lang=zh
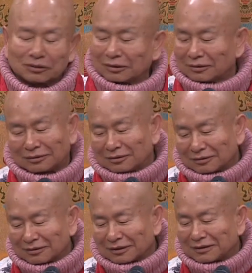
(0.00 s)
这
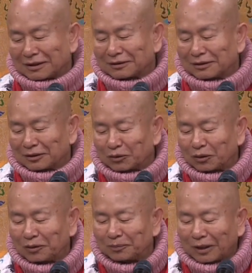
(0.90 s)
世界上很
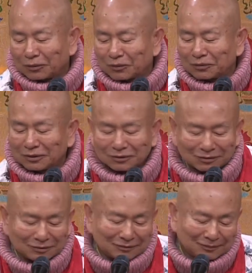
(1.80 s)
多很矛盾的事。